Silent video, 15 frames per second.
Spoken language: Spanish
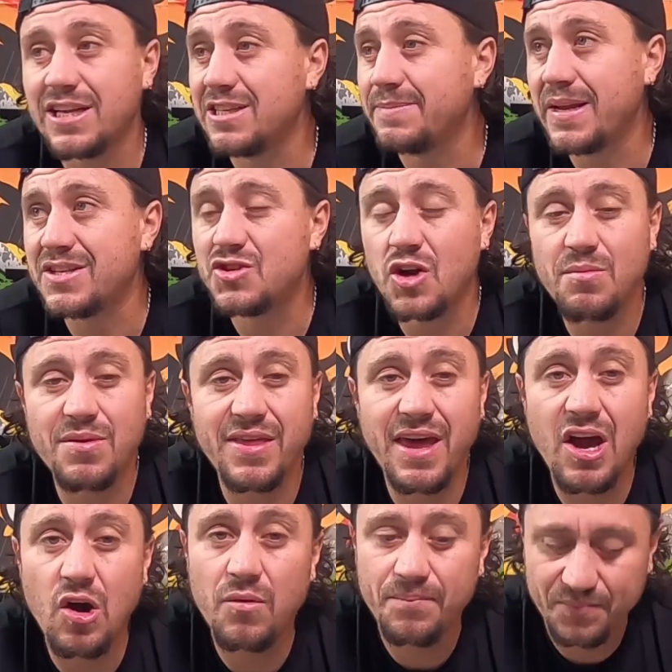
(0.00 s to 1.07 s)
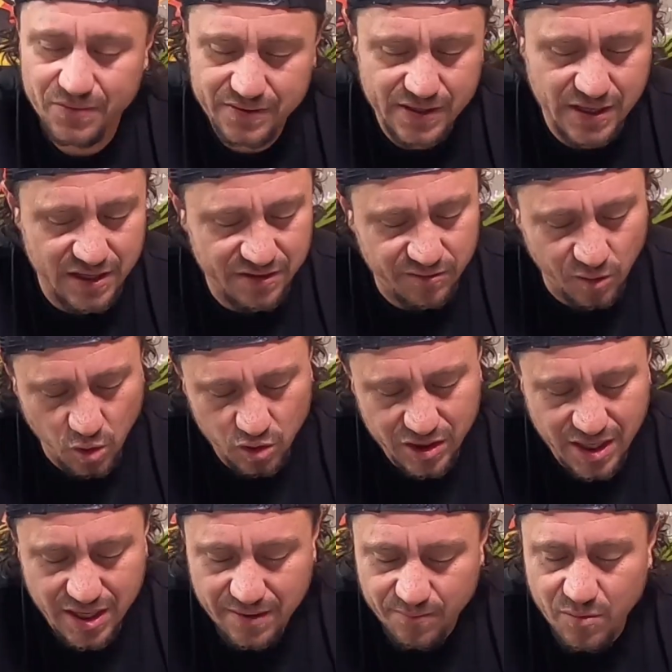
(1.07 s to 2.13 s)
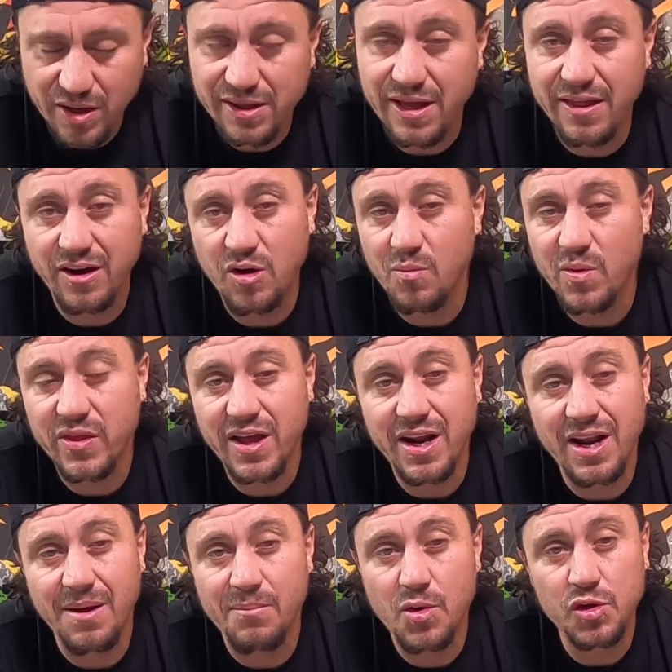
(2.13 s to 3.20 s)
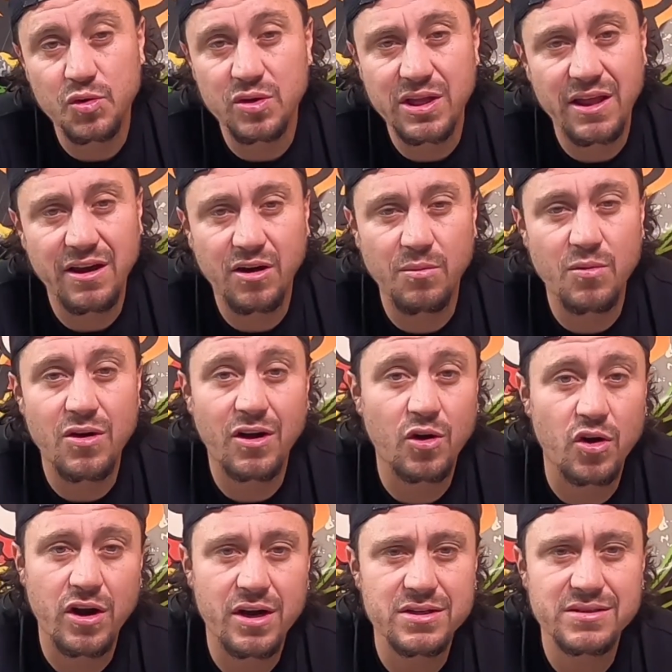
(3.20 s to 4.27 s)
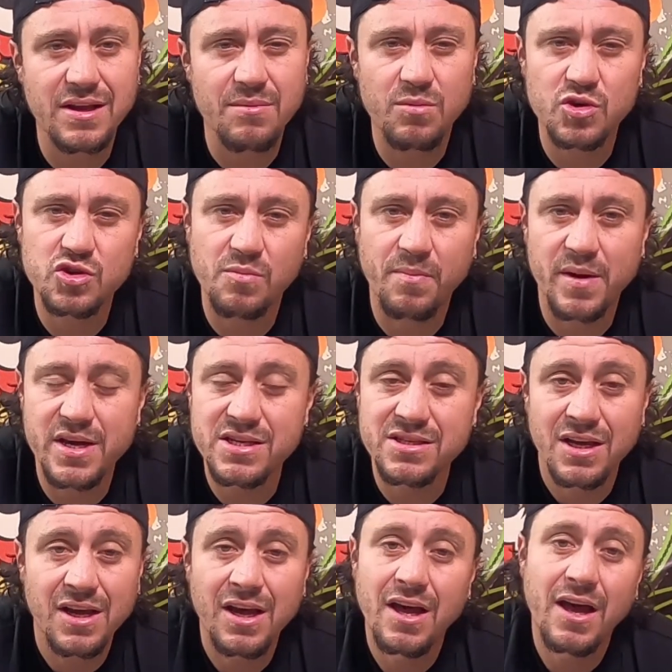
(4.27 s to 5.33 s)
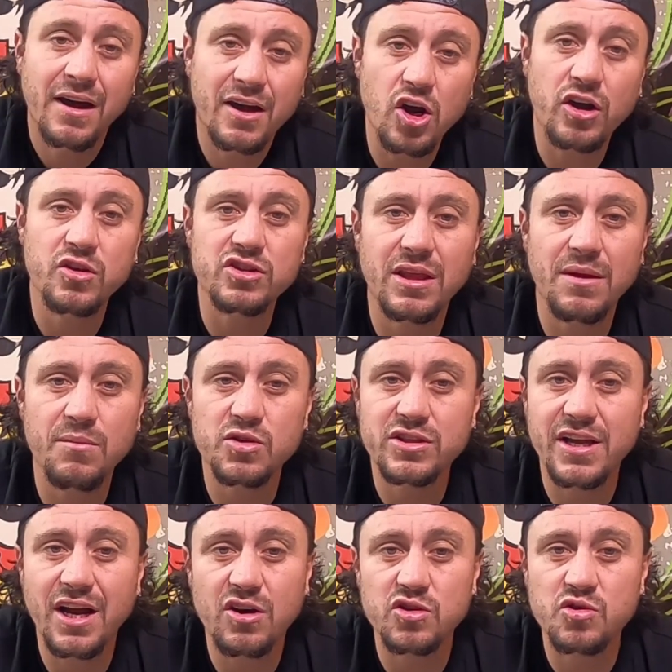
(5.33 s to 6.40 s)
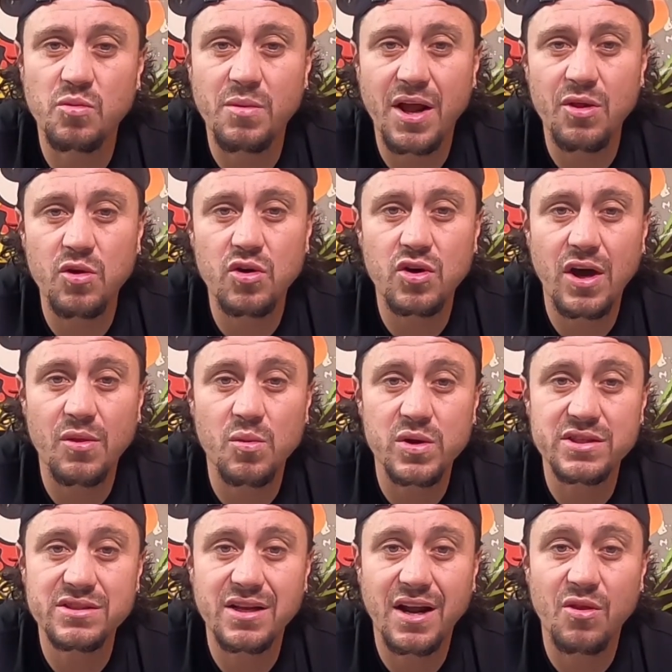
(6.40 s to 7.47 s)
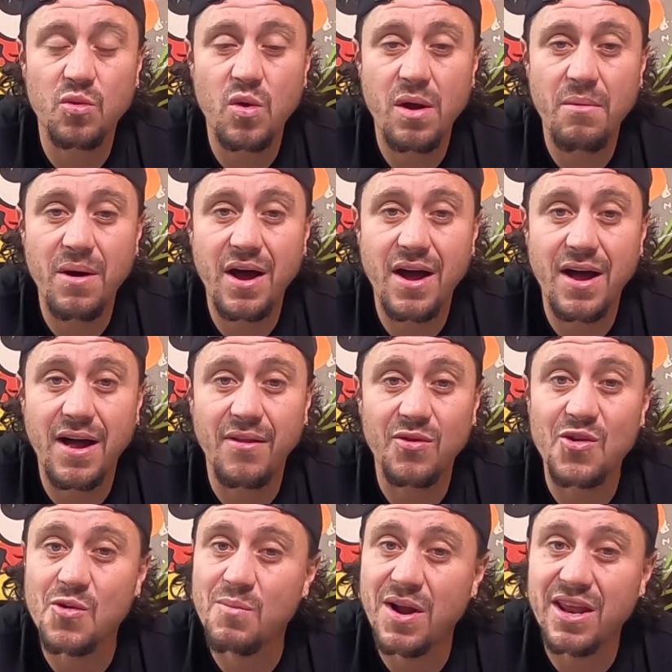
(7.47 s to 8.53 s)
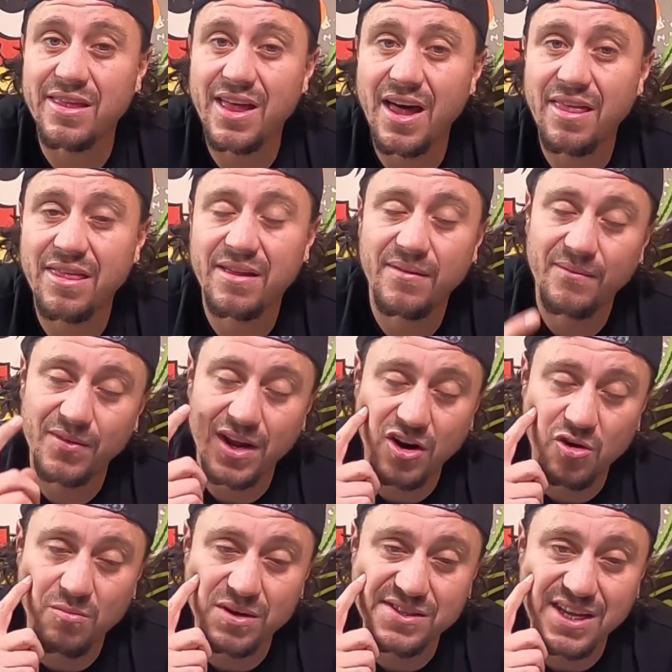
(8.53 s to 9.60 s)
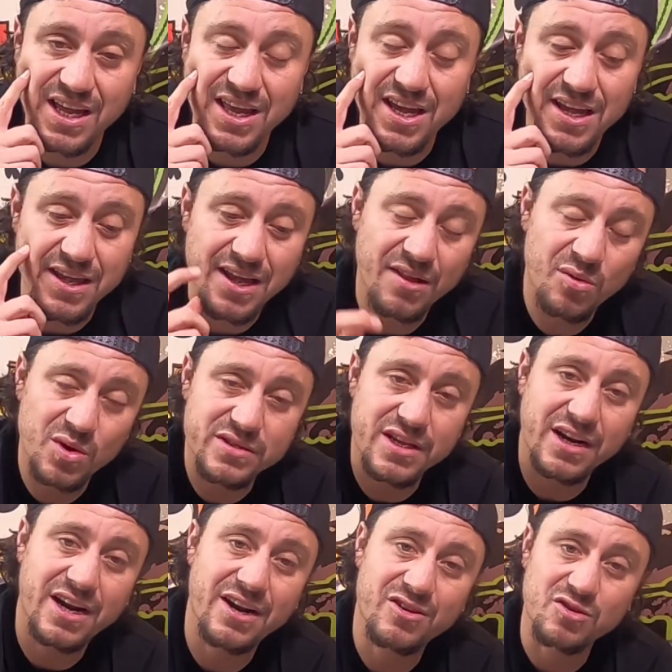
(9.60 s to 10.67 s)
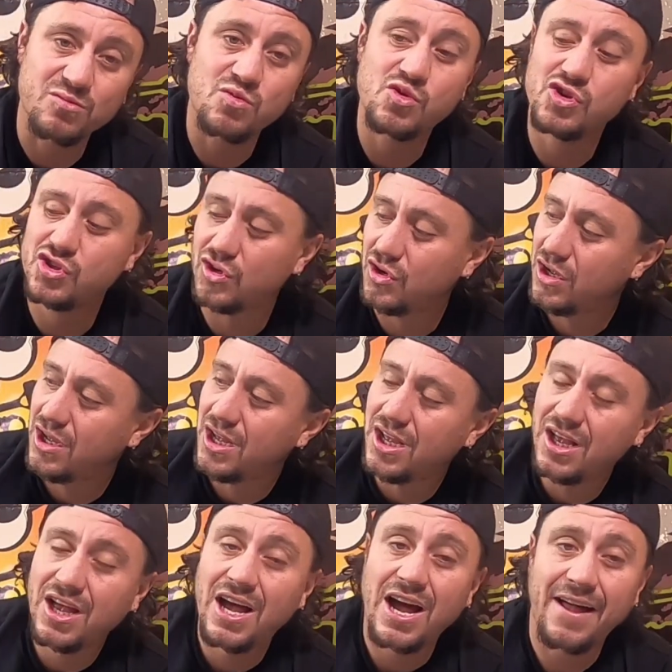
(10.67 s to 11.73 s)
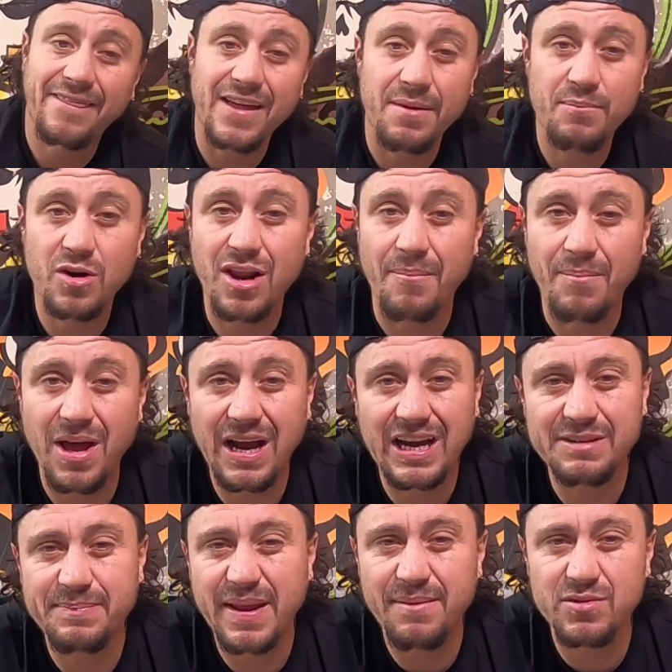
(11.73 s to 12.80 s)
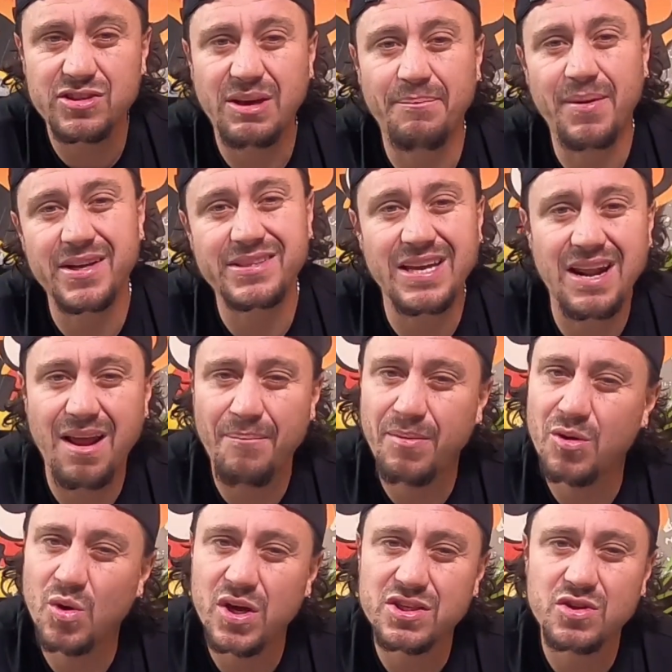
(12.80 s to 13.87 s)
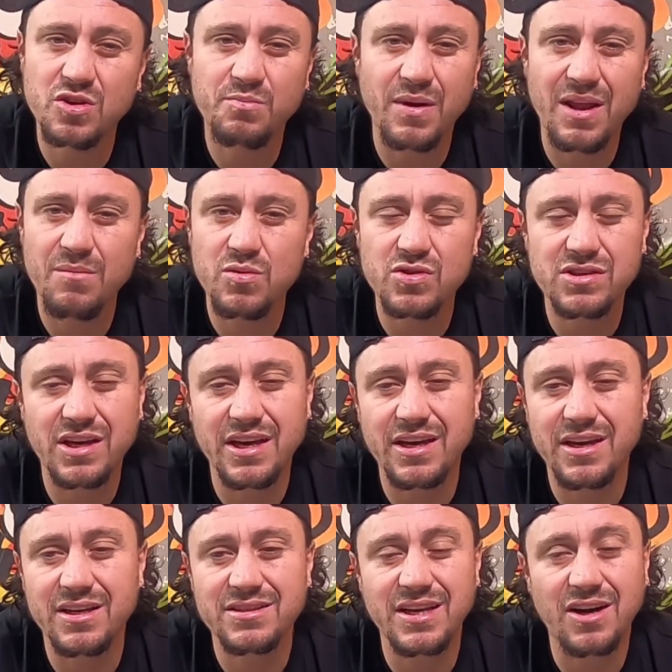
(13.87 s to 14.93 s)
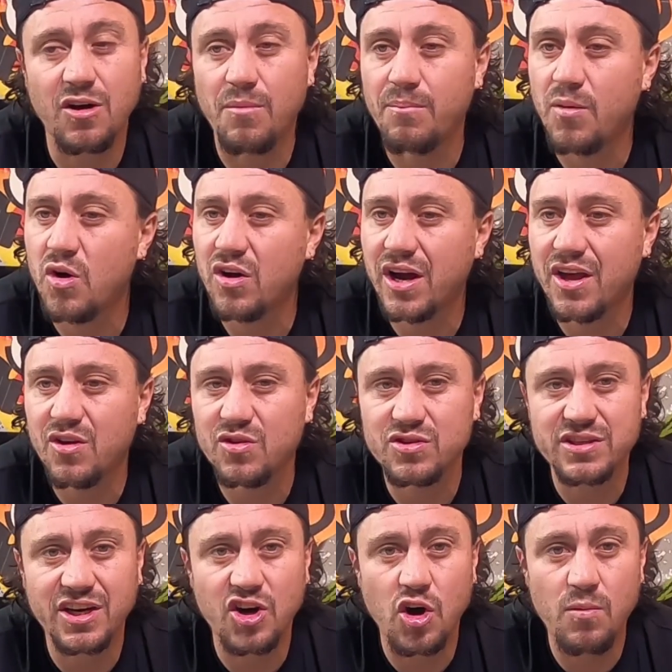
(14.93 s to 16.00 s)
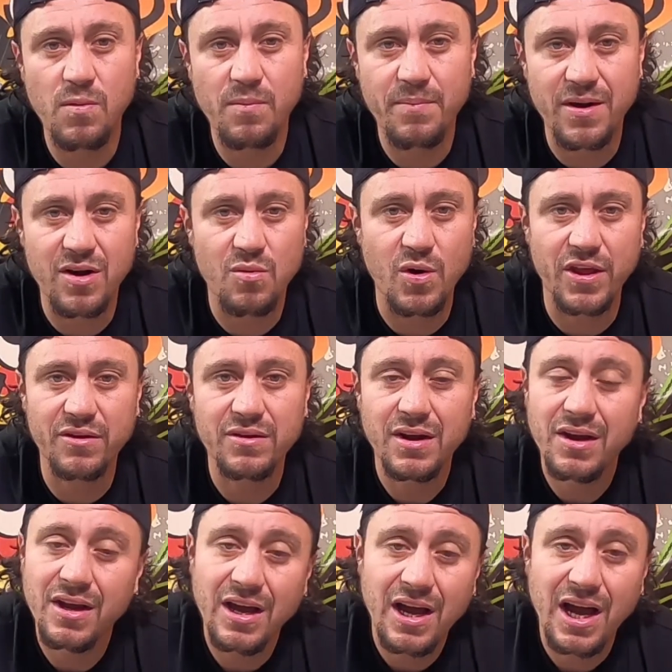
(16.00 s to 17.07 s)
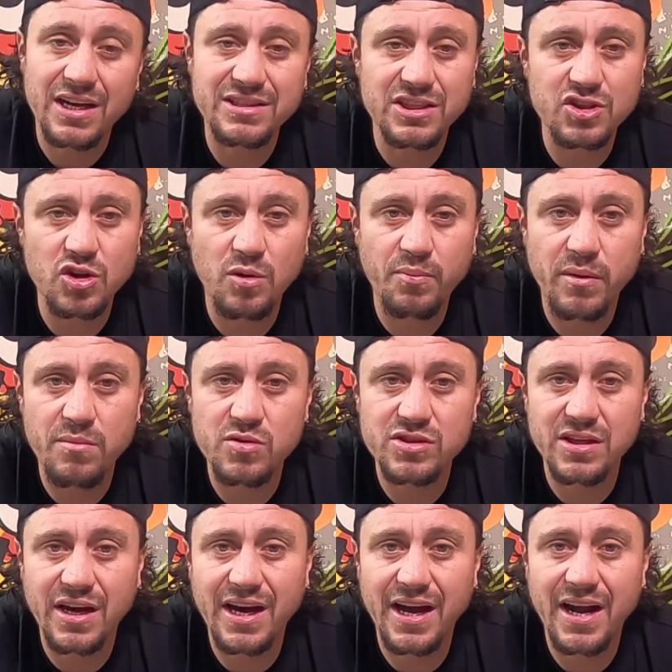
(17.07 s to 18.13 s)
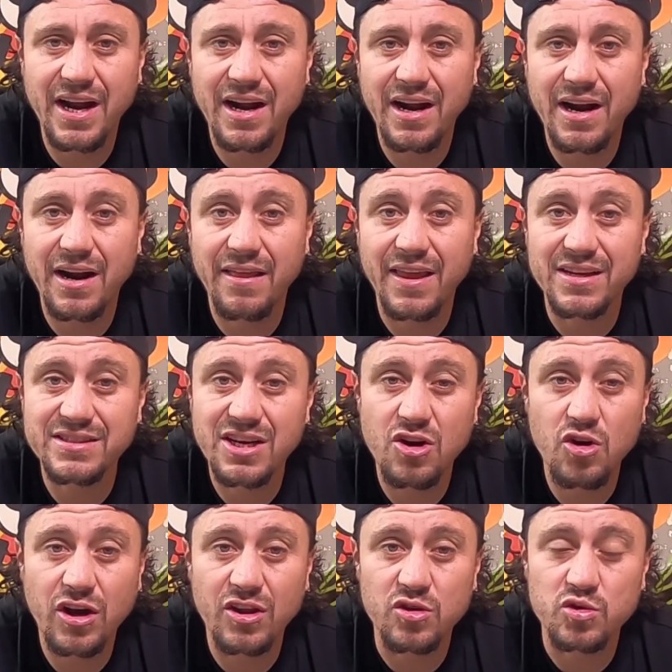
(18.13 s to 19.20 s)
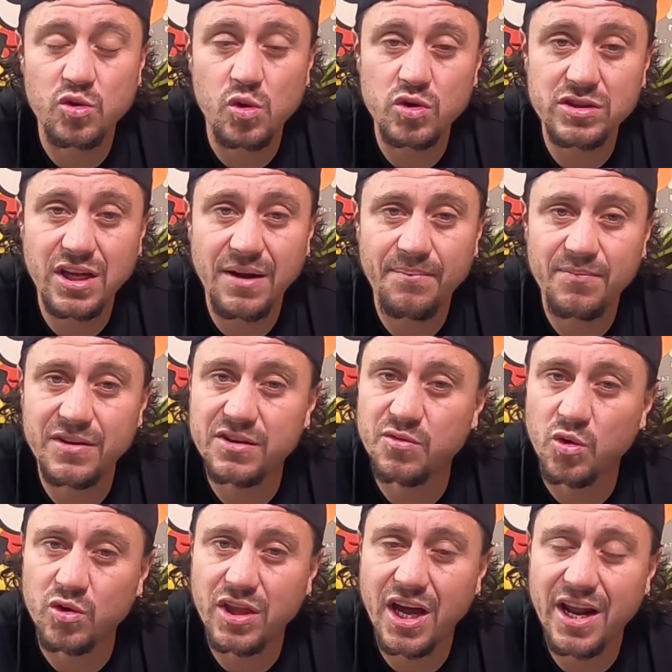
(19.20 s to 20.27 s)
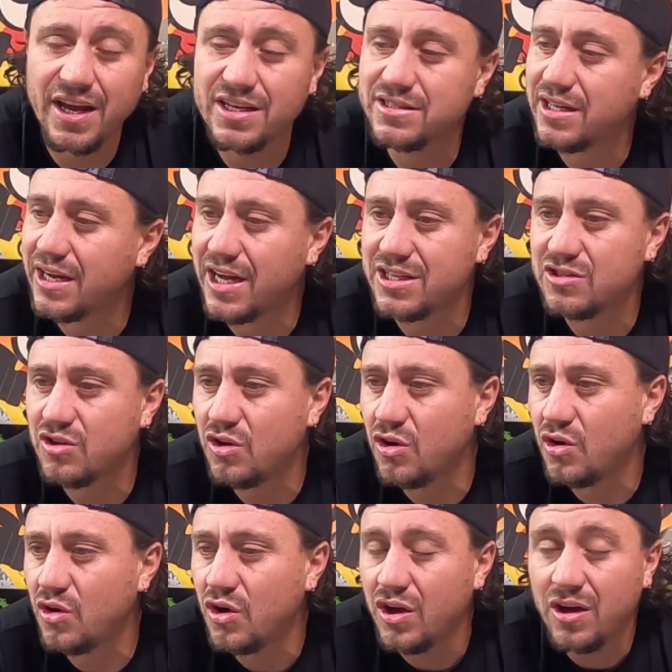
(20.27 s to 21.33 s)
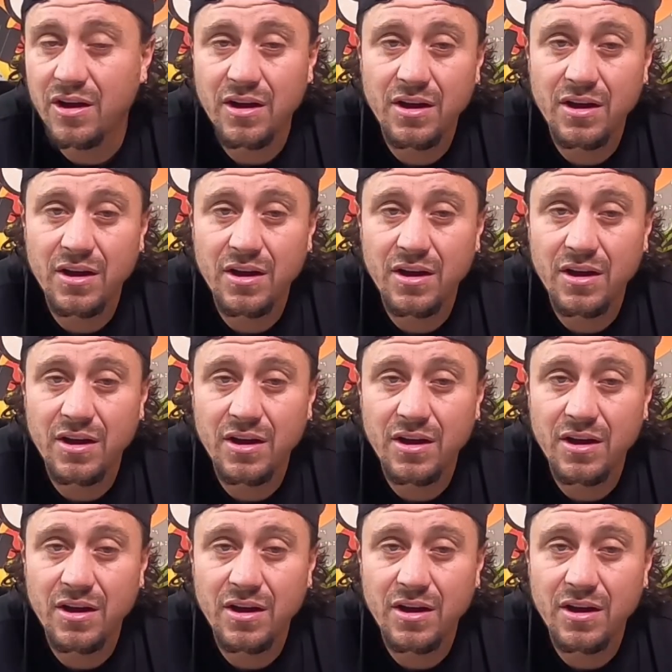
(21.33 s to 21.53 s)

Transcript: les pareció el video. Se disfruta, no hay nada como andar en la moto y nada como recorrer este hermoso país. Creo tenemos que ir acostumbrando a nuestra nueva normalidad, andar con mascarilla, no acercarnos mucho, andar por la placa. Esperemos que pase rápido esto, esperemos que se componga, yo no sé cómo, pero bueno, hasta eso no podemos dejar de hacer lo que nos gusta, disfrutar en este caso